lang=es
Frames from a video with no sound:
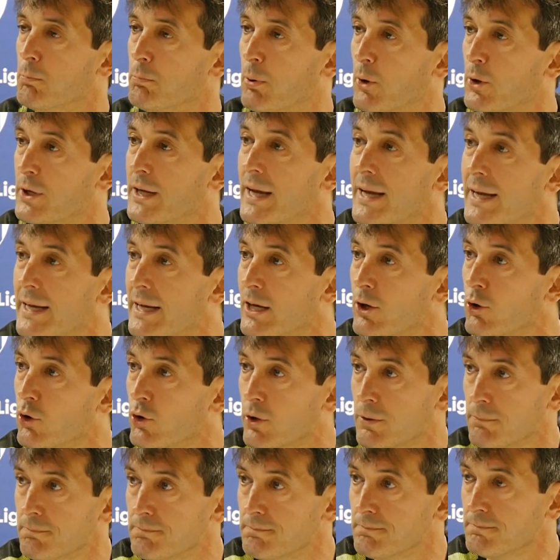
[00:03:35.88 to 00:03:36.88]
¿Por qué
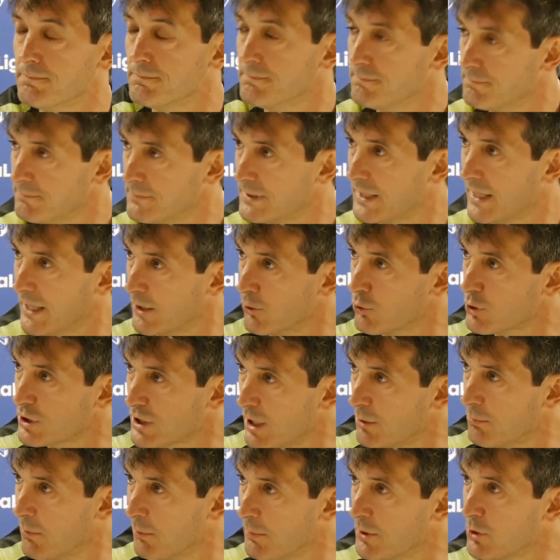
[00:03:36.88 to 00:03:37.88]
creo que no
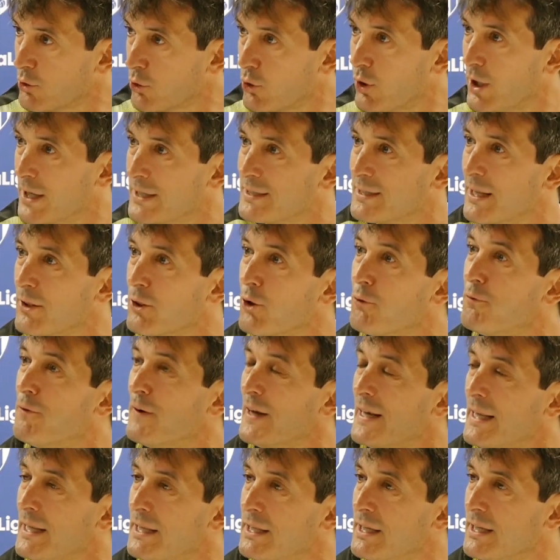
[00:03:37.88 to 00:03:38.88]
es el momento estando
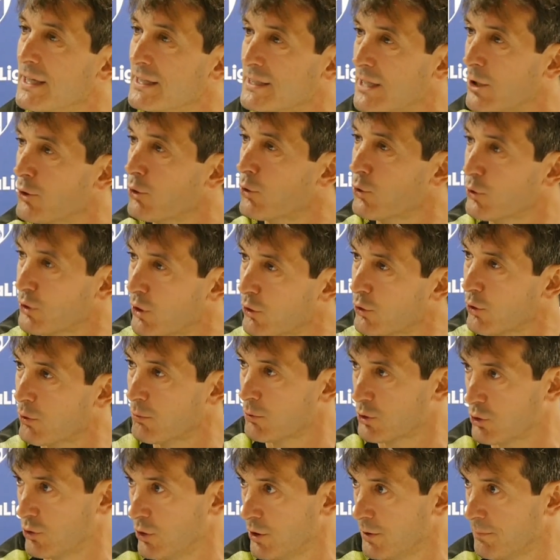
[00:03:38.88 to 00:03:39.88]
feliz y estando contento
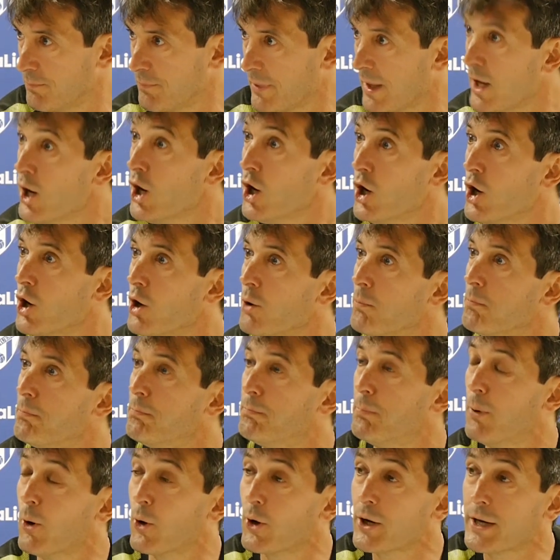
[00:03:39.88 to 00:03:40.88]
como estoy?
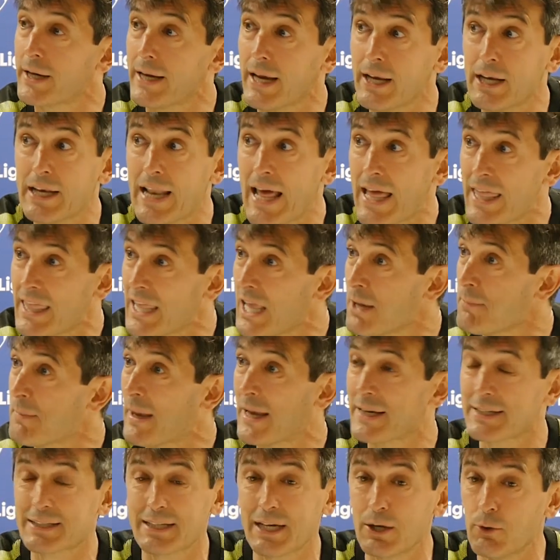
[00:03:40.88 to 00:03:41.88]
Porque nadie
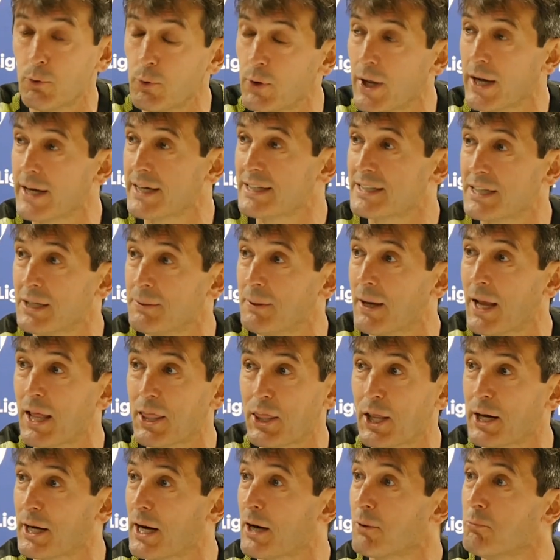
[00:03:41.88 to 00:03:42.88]
me asegura que se vaya
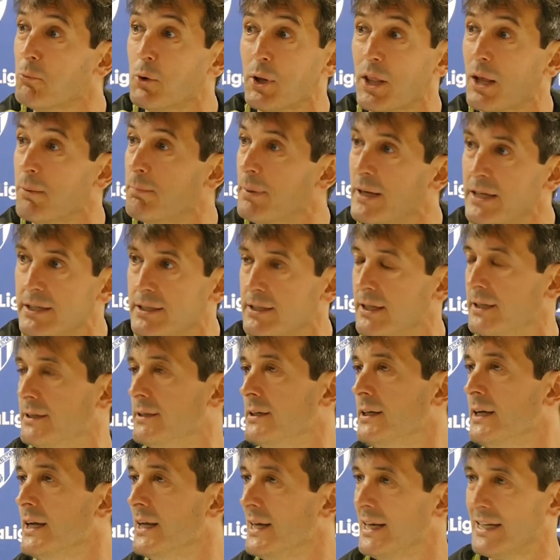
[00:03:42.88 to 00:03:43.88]
a cerrar muy deprisa.
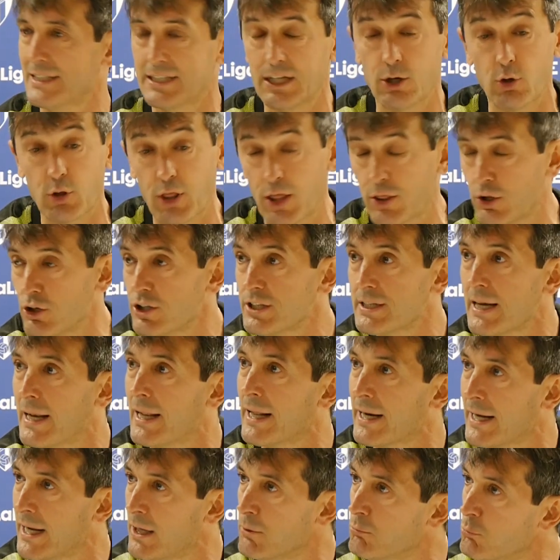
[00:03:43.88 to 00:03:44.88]
Las negociaciones se
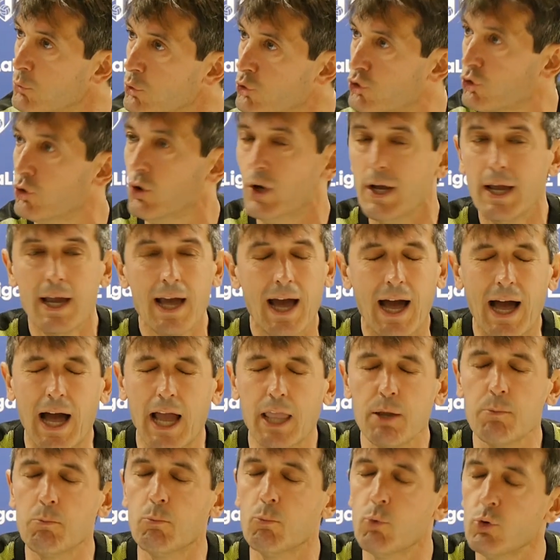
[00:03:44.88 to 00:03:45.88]
alargan mucho.
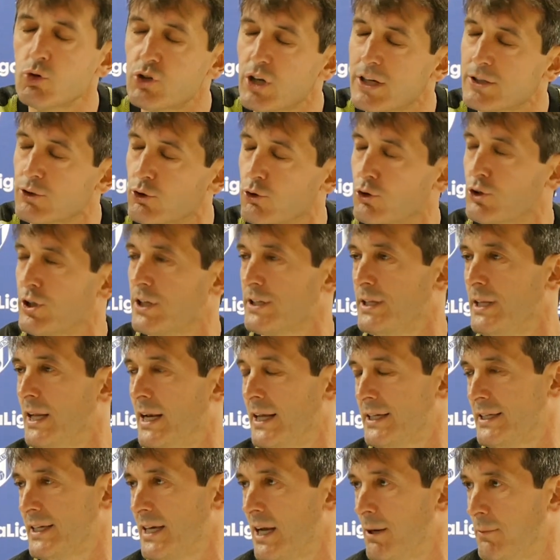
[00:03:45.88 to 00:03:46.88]
Hay muchas cosas de
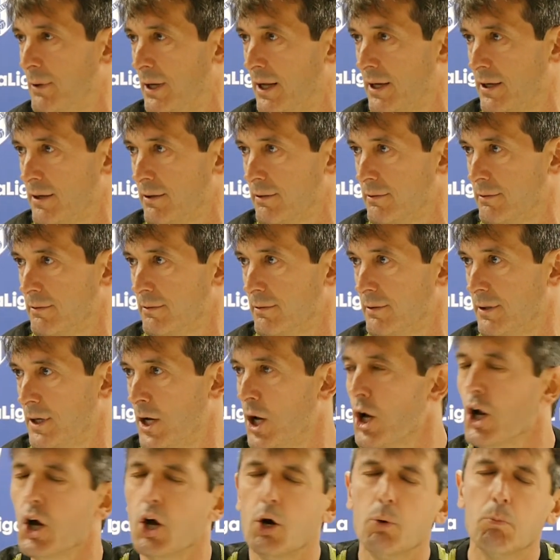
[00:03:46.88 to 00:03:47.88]
las que hablar
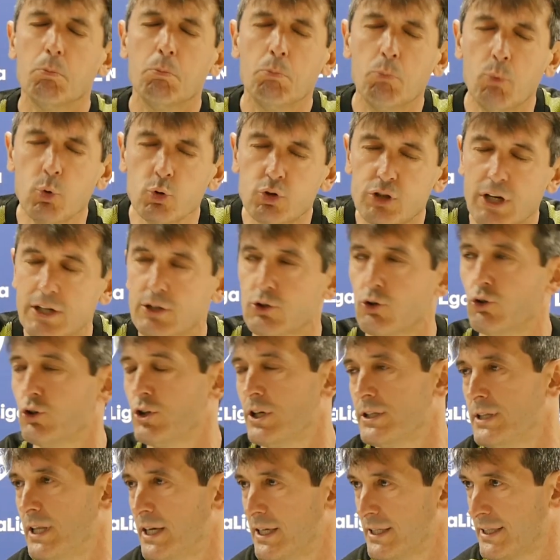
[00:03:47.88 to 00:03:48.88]
muchas
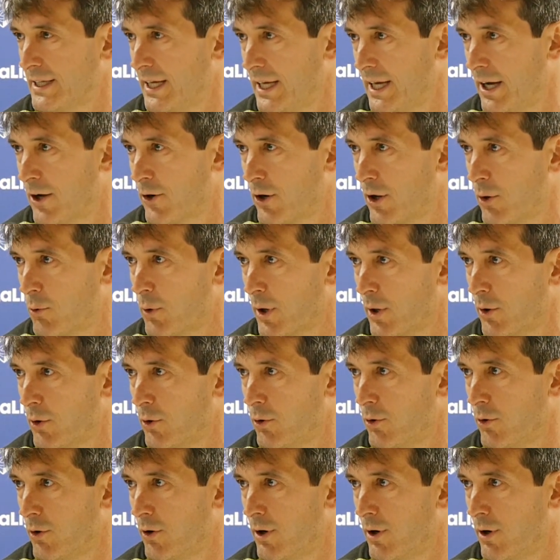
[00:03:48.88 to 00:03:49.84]
cosas de las que llegaron a acuerdo.